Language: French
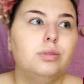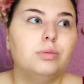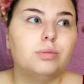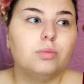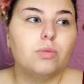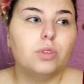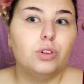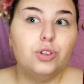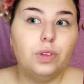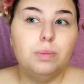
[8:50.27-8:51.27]
Je fais une petite
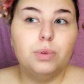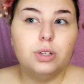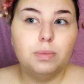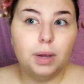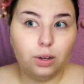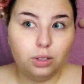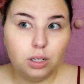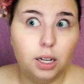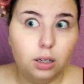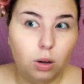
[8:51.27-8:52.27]
parenthèse parce que j'ai vu
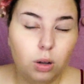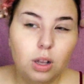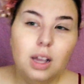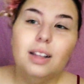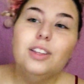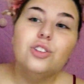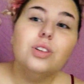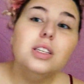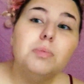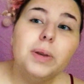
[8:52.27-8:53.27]
des gens qui se plaignaient à
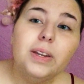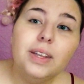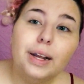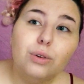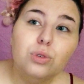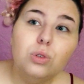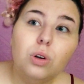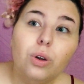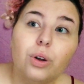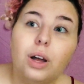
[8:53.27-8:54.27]
cause de l'heure. Alors ça
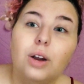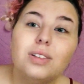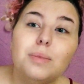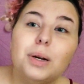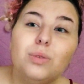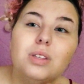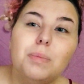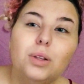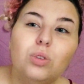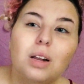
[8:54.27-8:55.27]
par contre c'est pas totalement
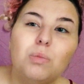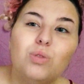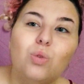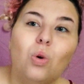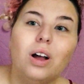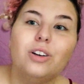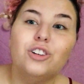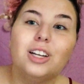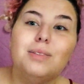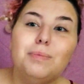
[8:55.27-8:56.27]
faux. Hein. J'admets
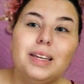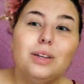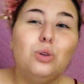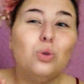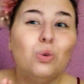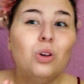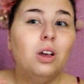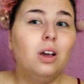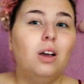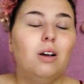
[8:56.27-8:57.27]
que euh,
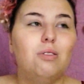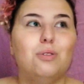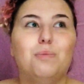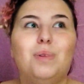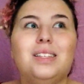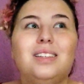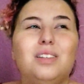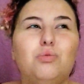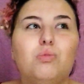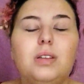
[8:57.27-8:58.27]
passer cette
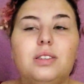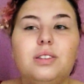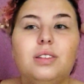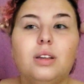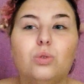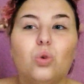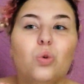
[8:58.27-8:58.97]
publicité entre midi et deux